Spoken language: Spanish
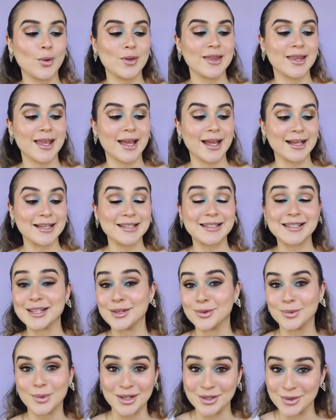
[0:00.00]
de
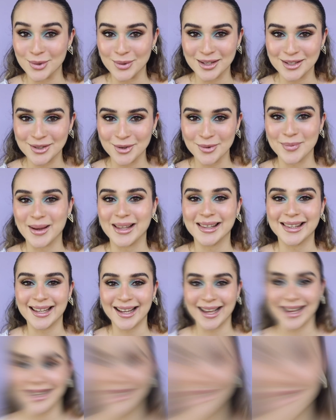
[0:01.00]
situaciones
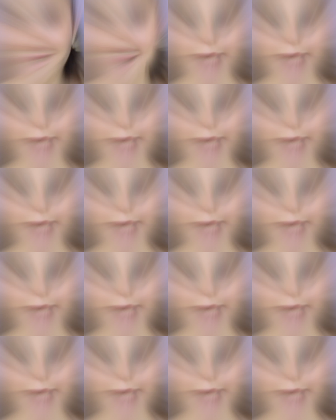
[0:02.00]
románticas.